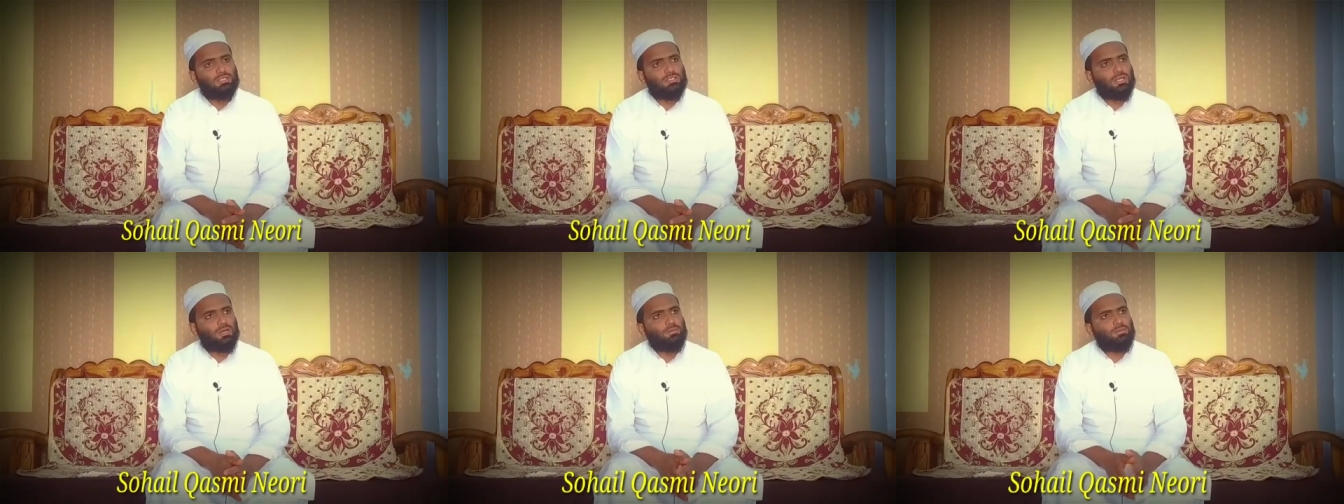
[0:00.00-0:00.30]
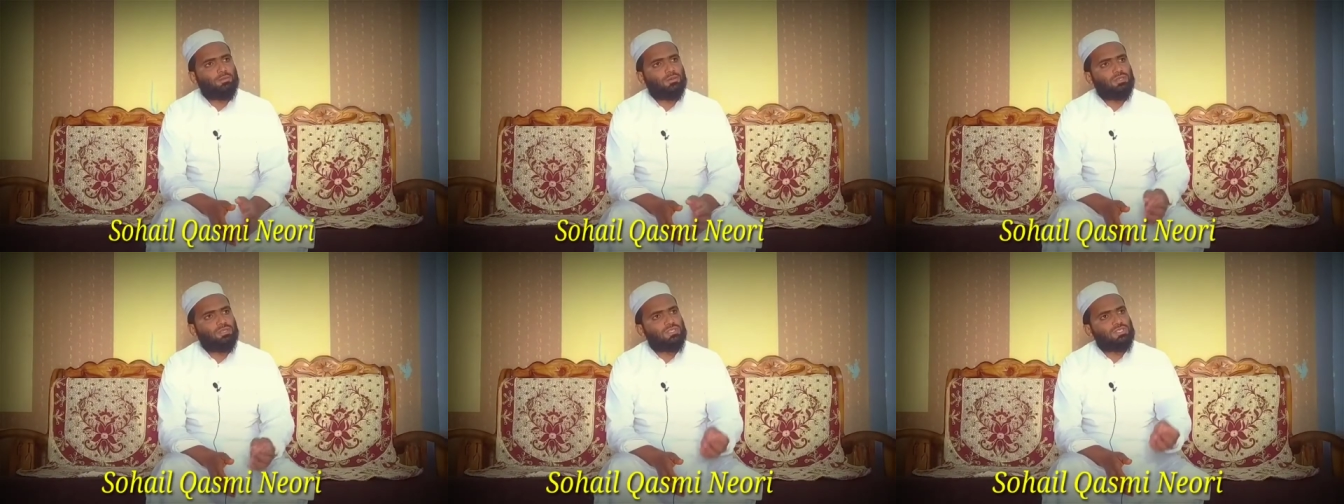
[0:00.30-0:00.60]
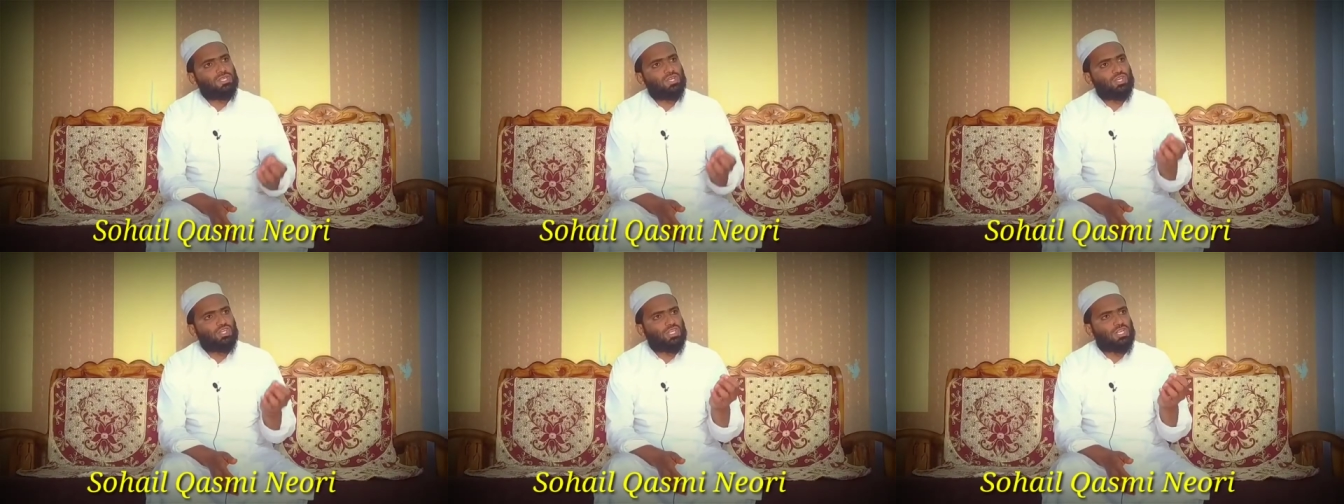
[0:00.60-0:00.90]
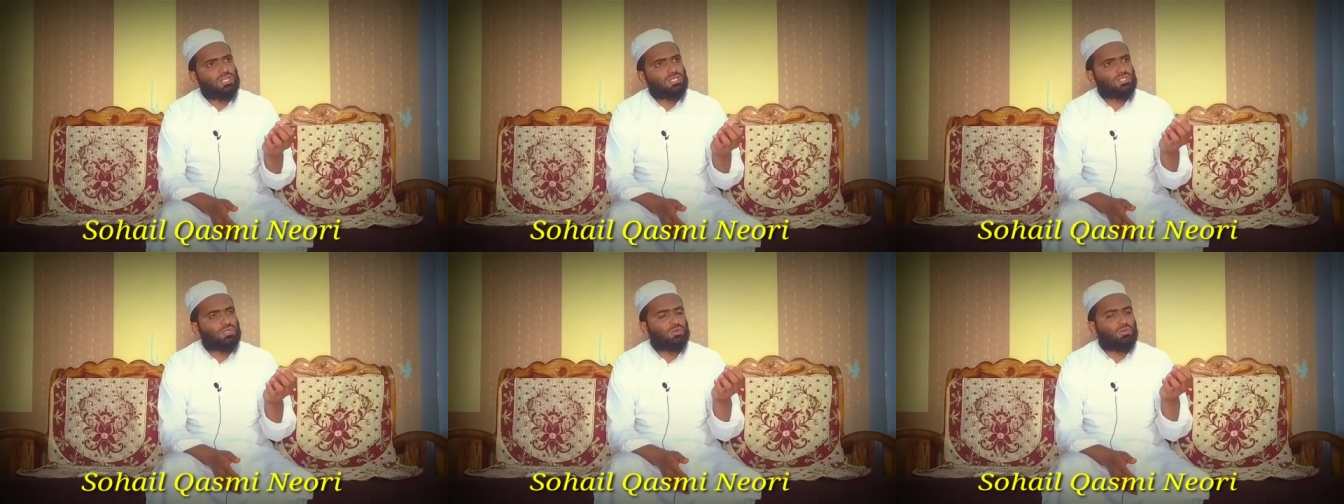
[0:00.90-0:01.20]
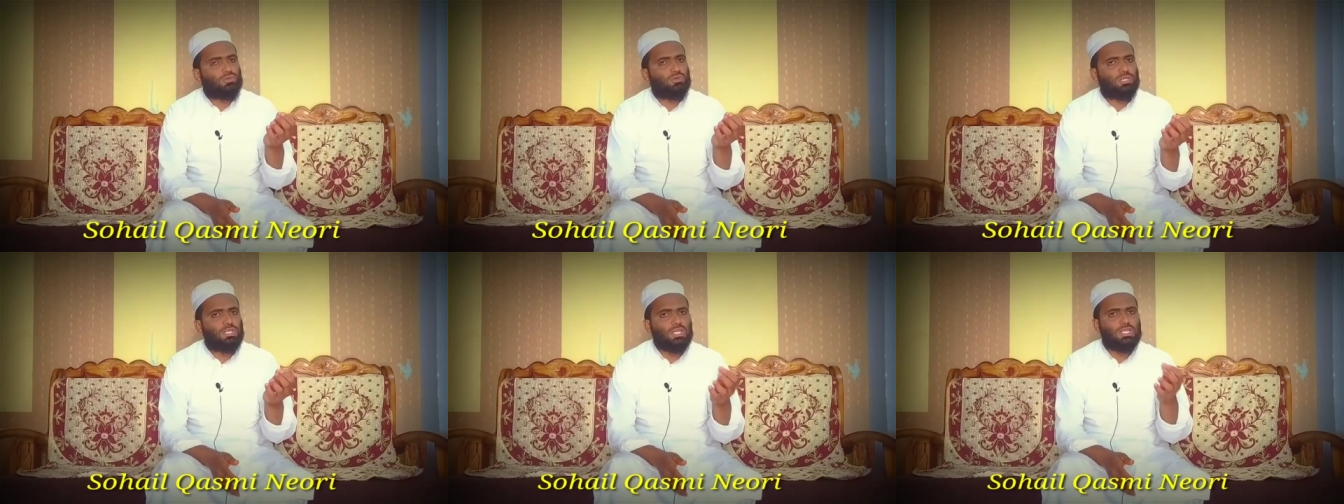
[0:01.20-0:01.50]
जब किसी शख्स
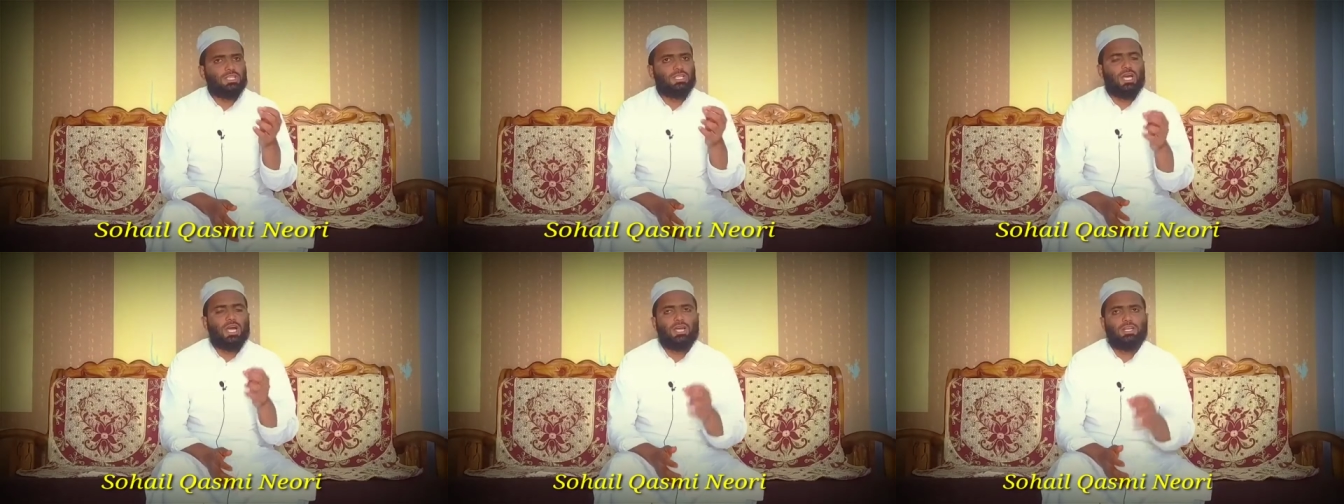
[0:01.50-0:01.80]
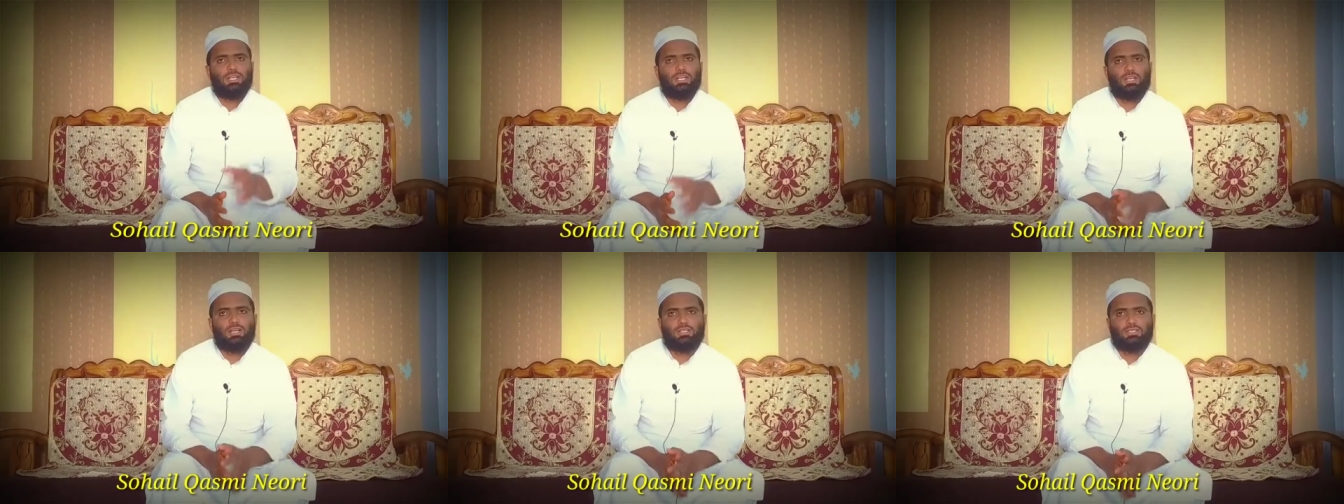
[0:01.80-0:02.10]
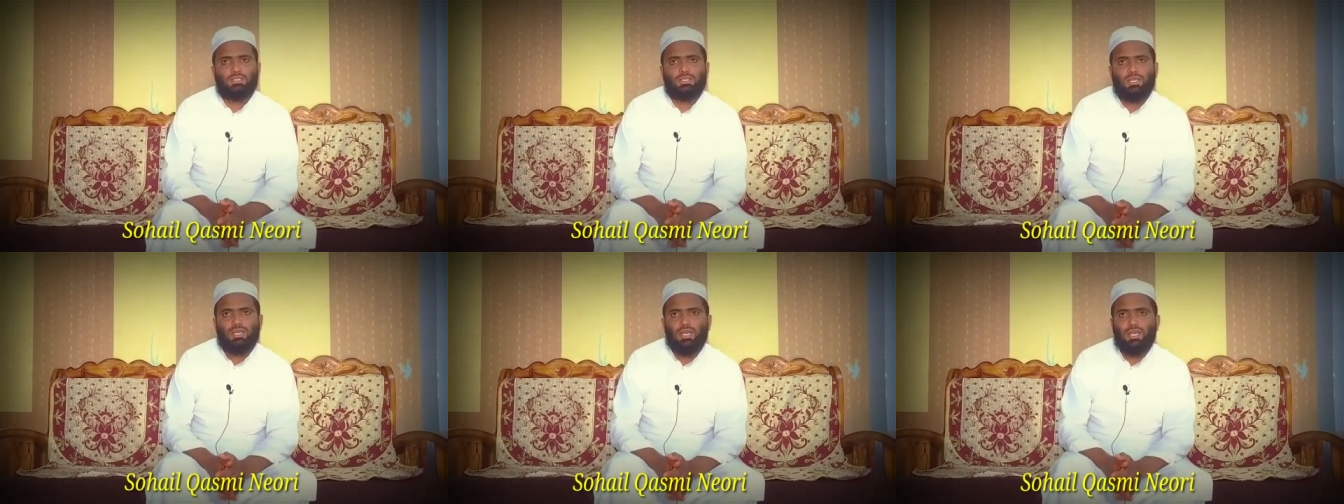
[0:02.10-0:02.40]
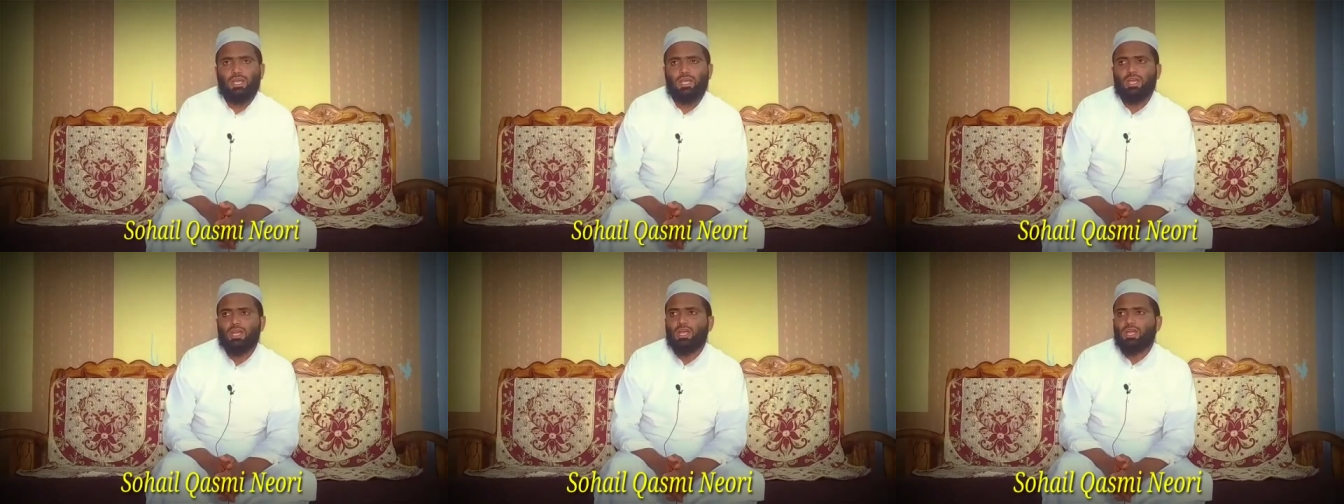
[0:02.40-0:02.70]
को नींद आने लगती है